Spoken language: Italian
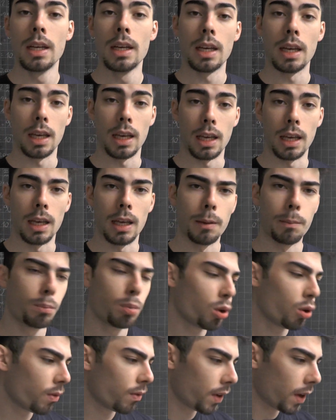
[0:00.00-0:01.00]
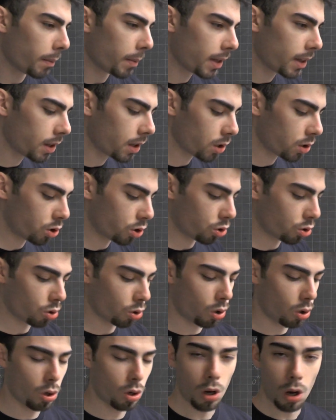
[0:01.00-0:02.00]
E poi ovviamente ci
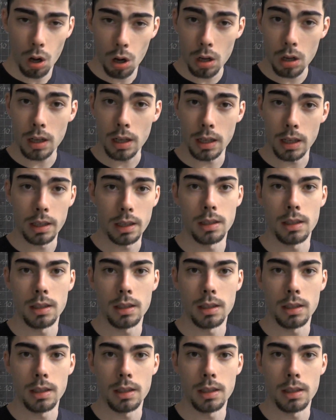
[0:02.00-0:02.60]
sono eh,